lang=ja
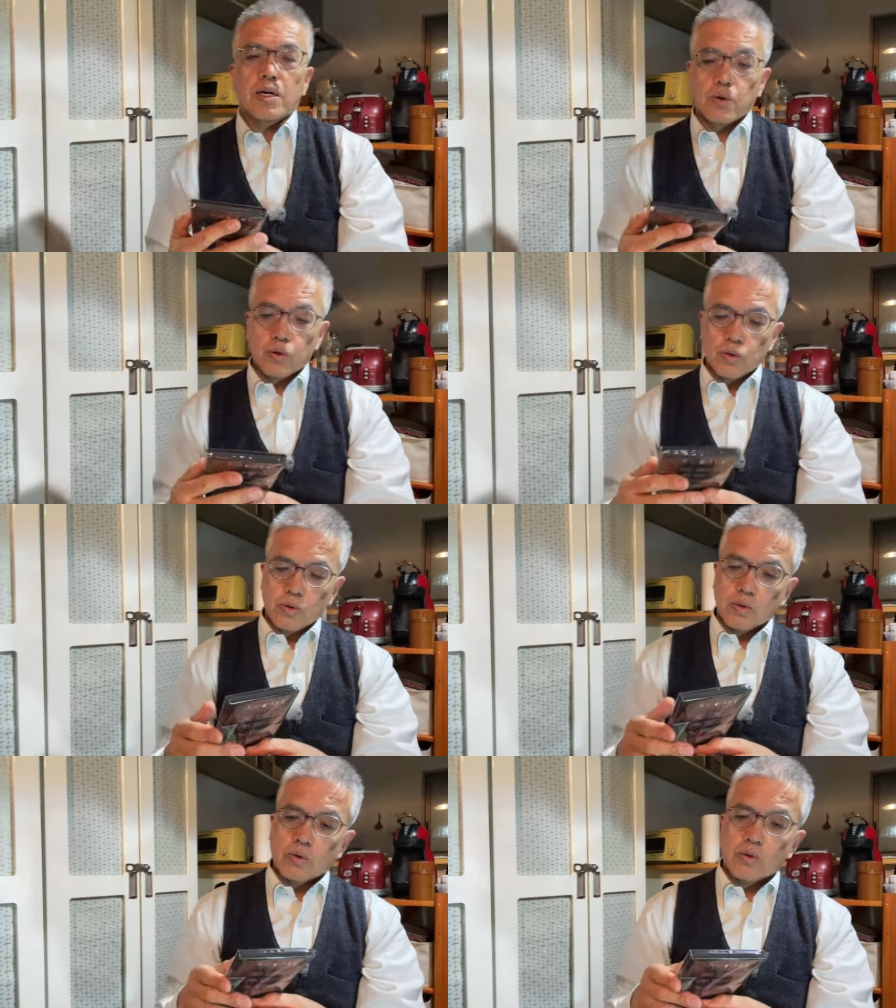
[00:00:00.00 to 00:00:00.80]
の
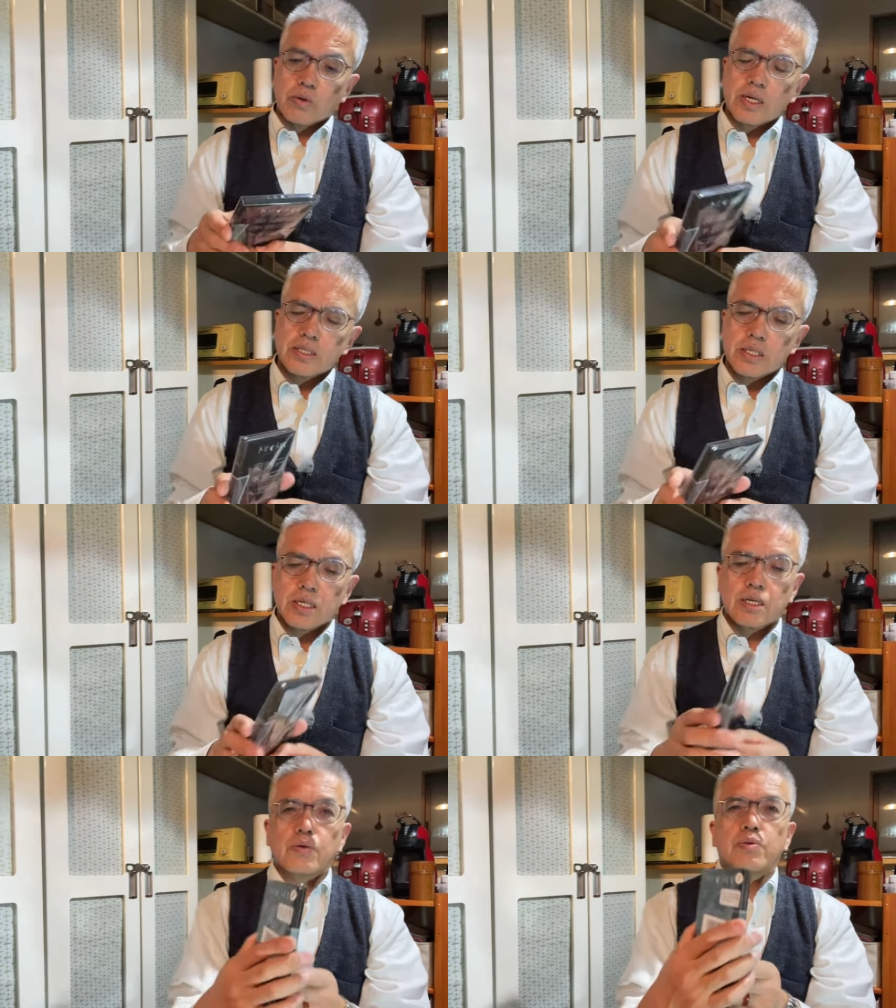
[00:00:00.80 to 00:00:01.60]
同じ
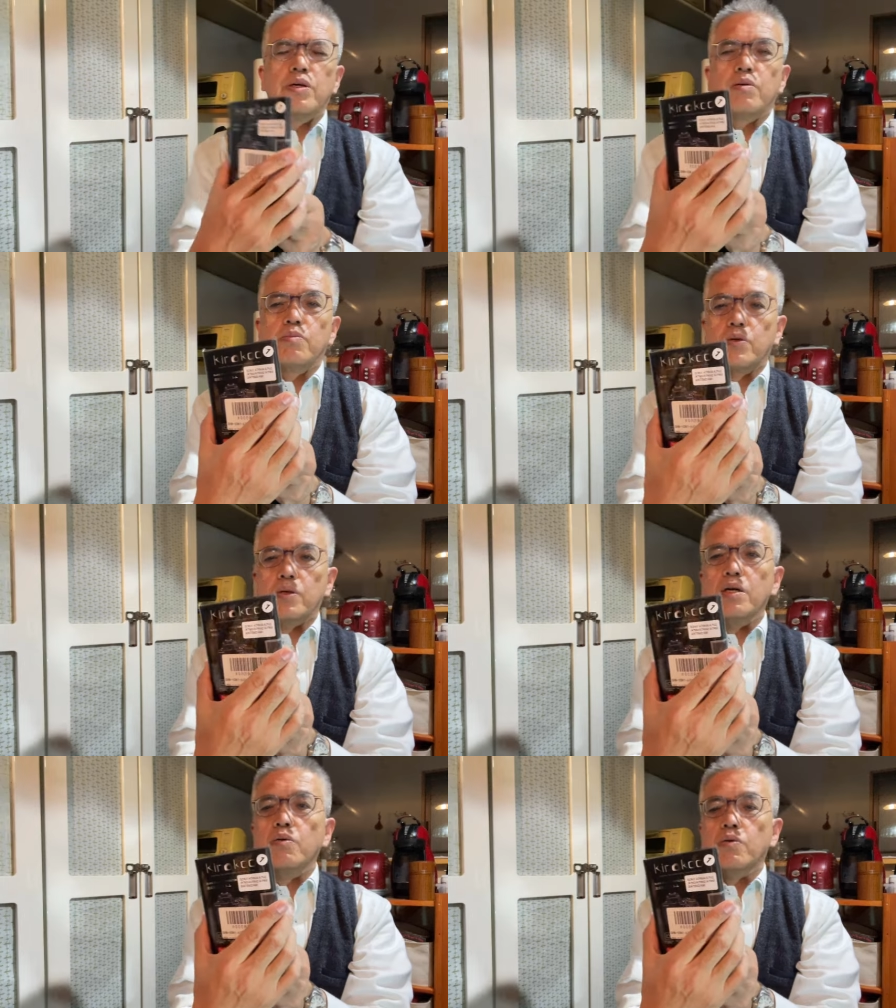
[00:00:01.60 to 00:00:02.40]
フィルム
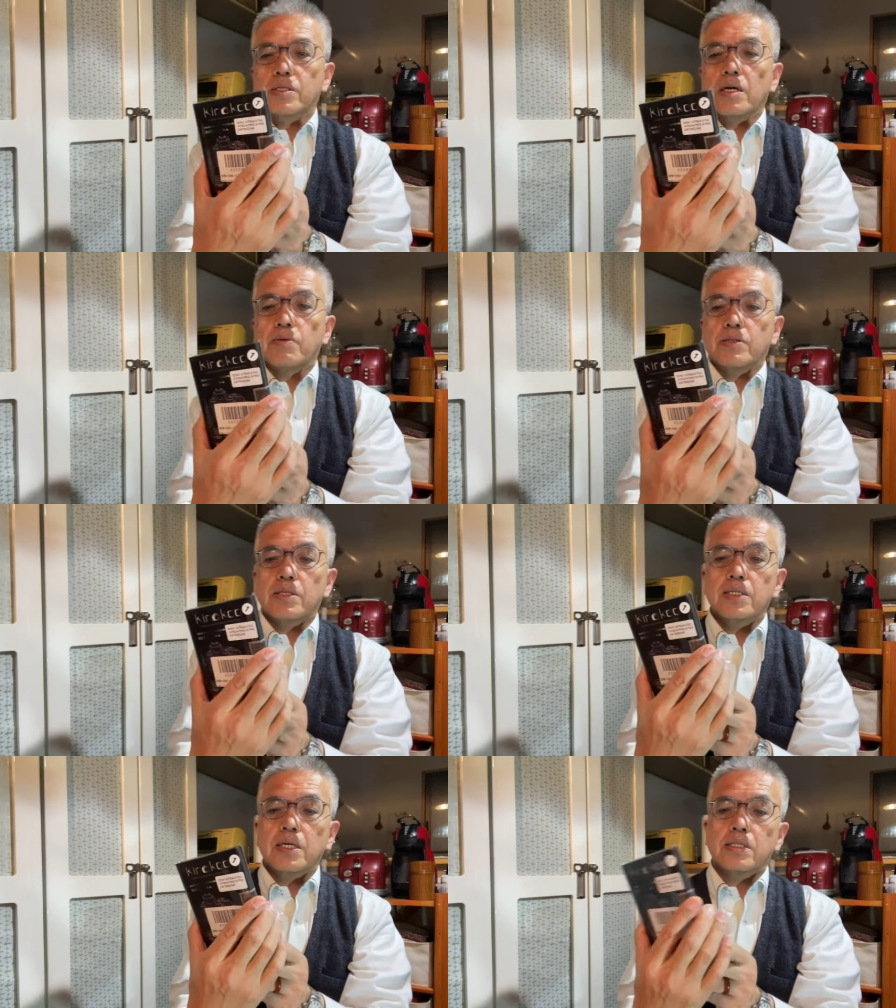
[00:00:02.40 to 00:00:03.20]
結構使えます
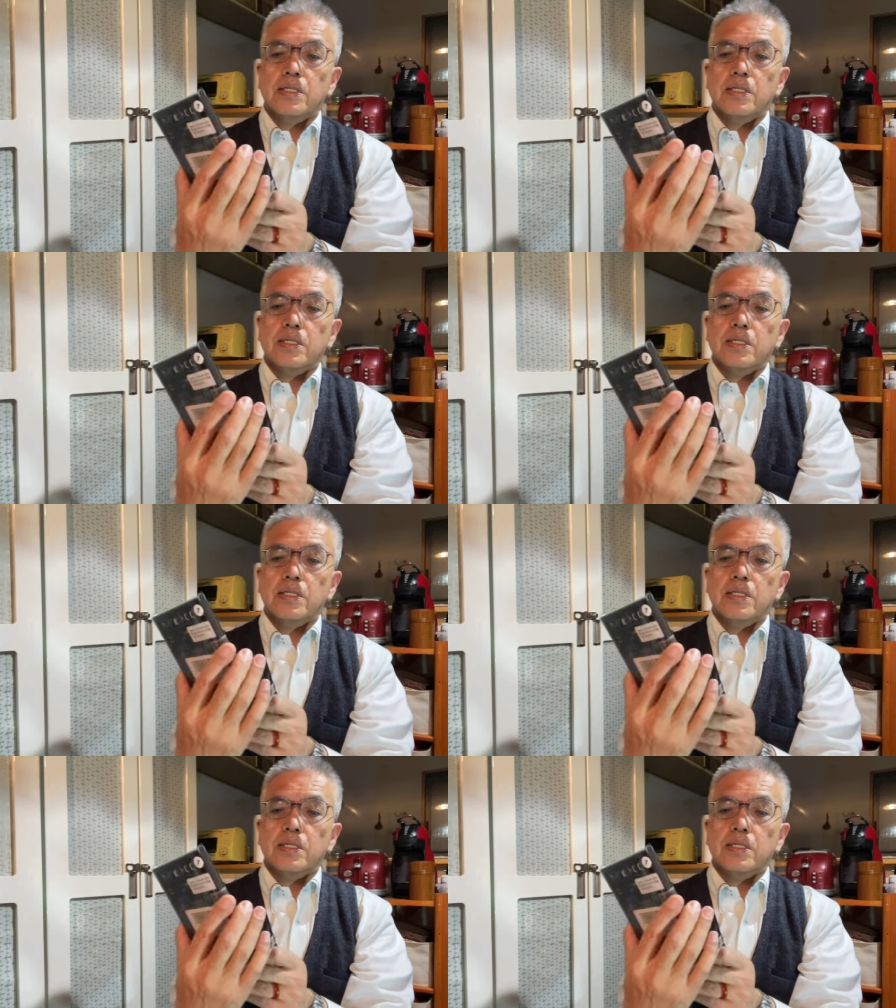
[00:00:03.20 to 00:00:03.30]
なぜかって